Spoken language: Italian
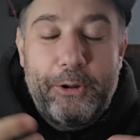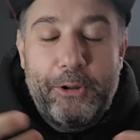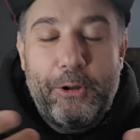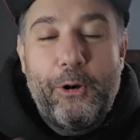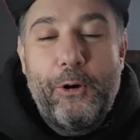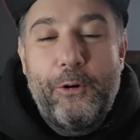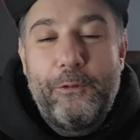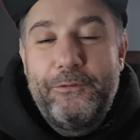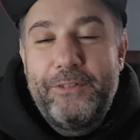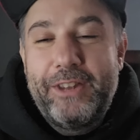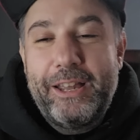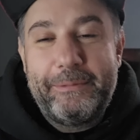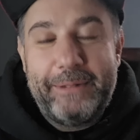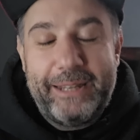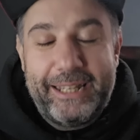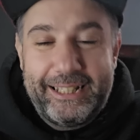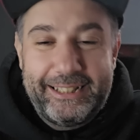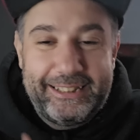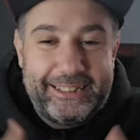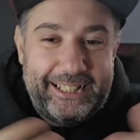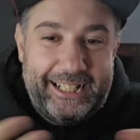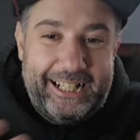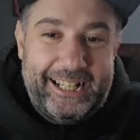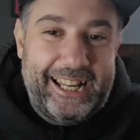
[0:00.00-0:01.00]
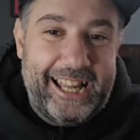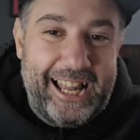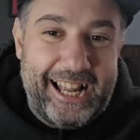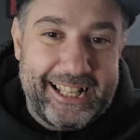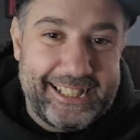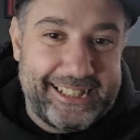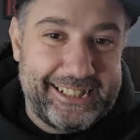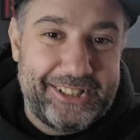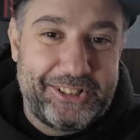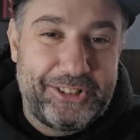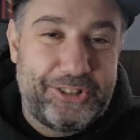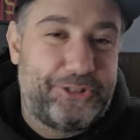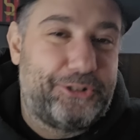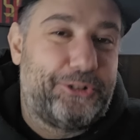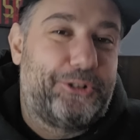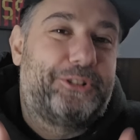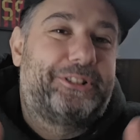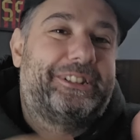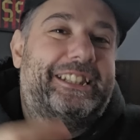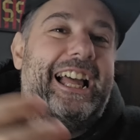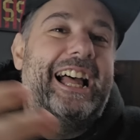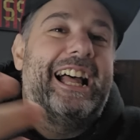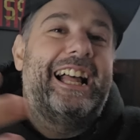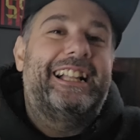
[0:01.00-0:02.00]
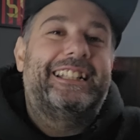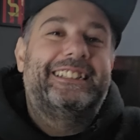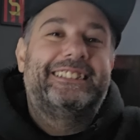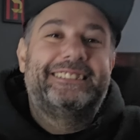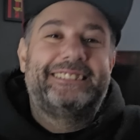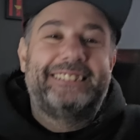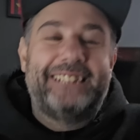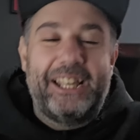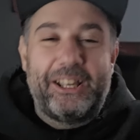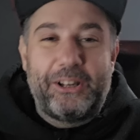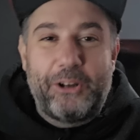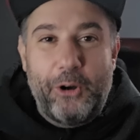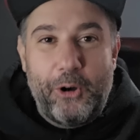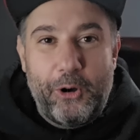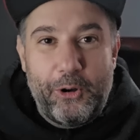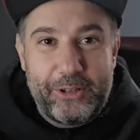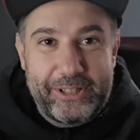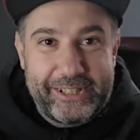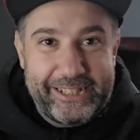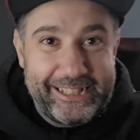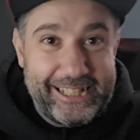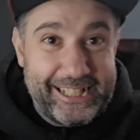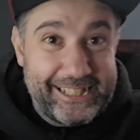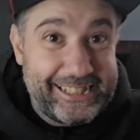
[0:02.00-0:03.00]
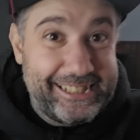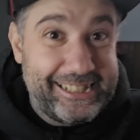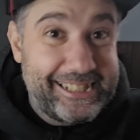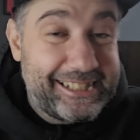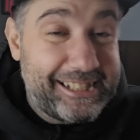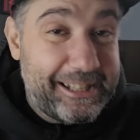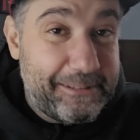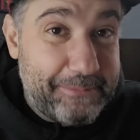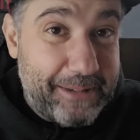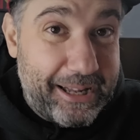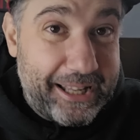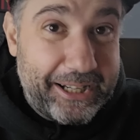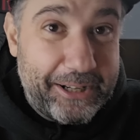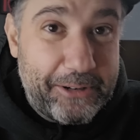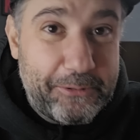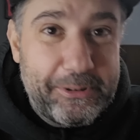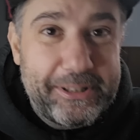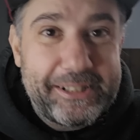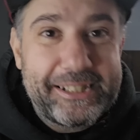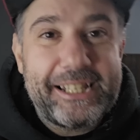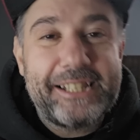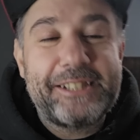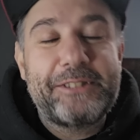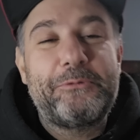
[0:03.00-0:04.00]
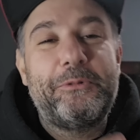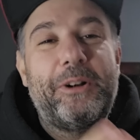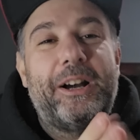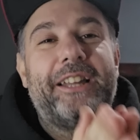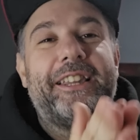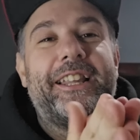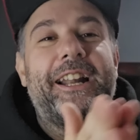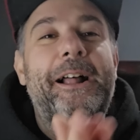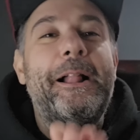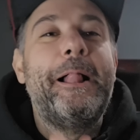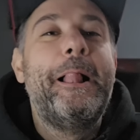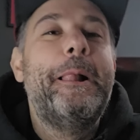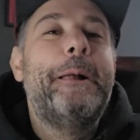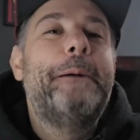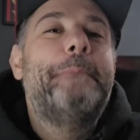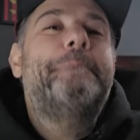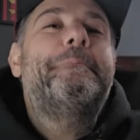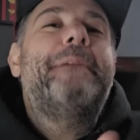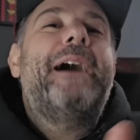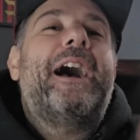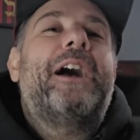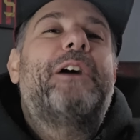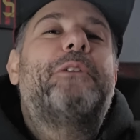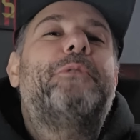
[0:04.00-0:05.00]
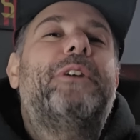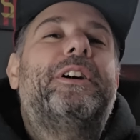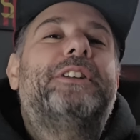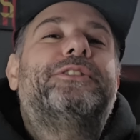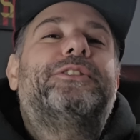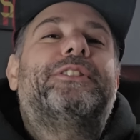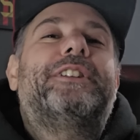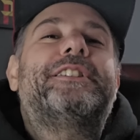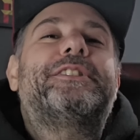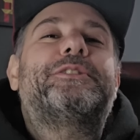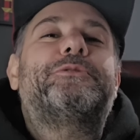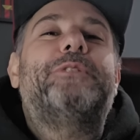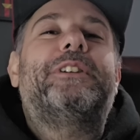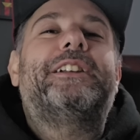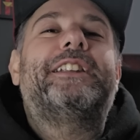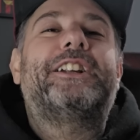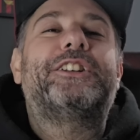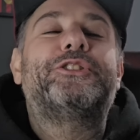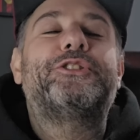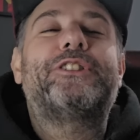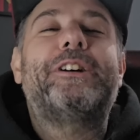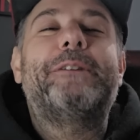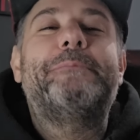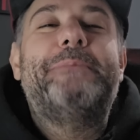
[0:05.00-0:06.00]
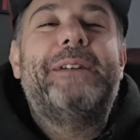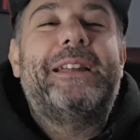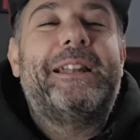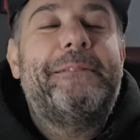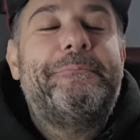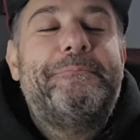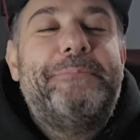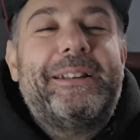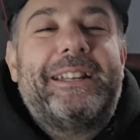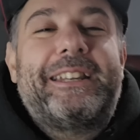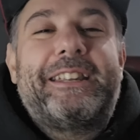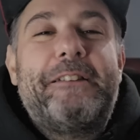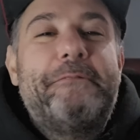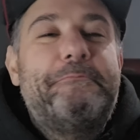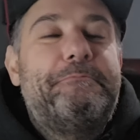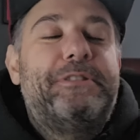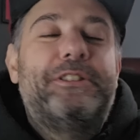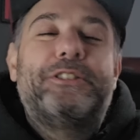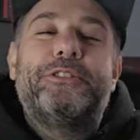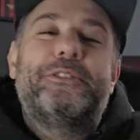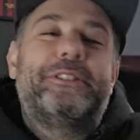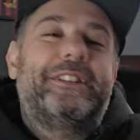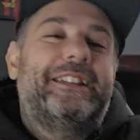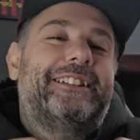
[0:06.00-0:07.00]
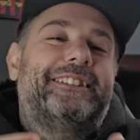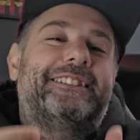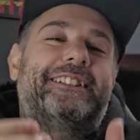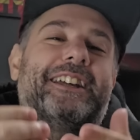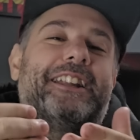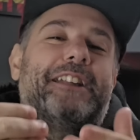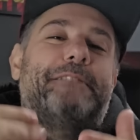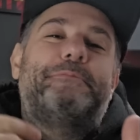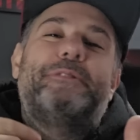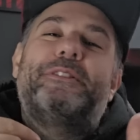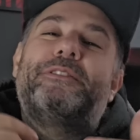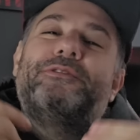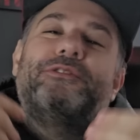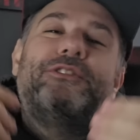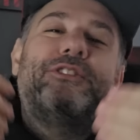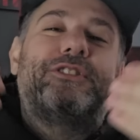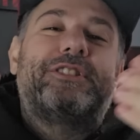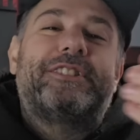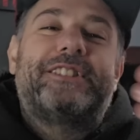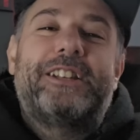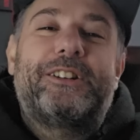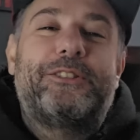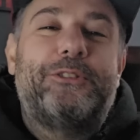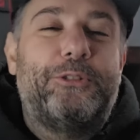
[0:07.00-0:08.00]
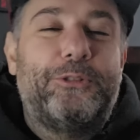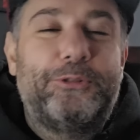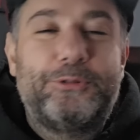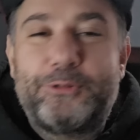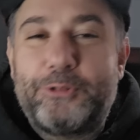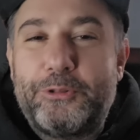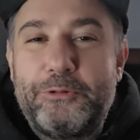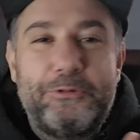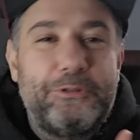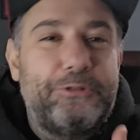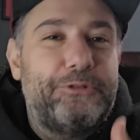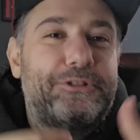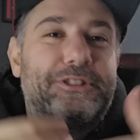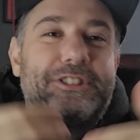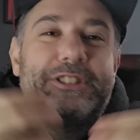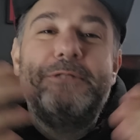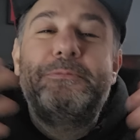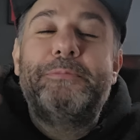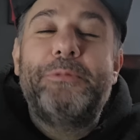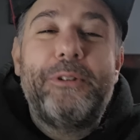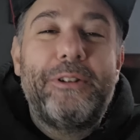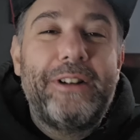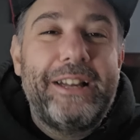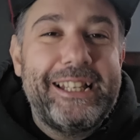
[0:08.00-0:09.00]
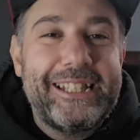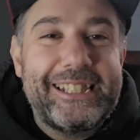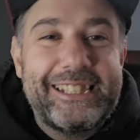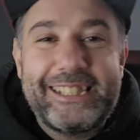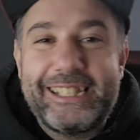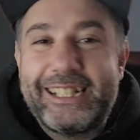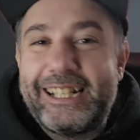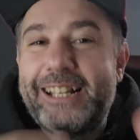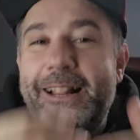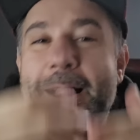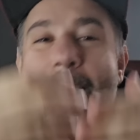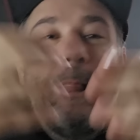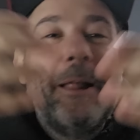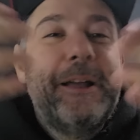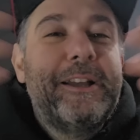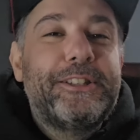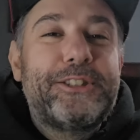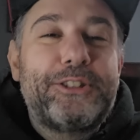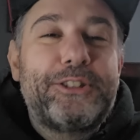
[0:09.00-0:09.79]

Poi, ovviamente, ragazzi, ci sono tante cose da sistemare in questa squadra, ma quando la squadra gioca bene, perché bisogna andare per forza contro? Non si può essere